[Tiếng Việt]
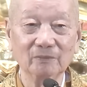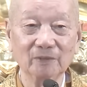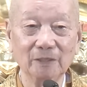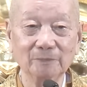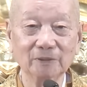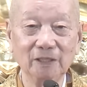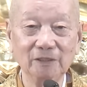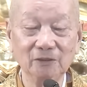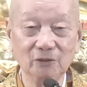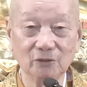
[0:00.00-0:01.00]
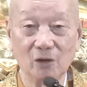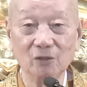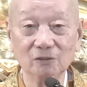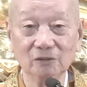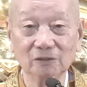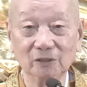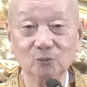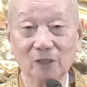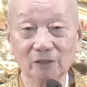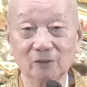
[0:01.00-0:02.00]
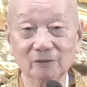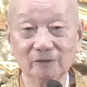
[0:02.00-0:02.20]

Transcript: thầy mới thấy nó rõ, kết quả rõ.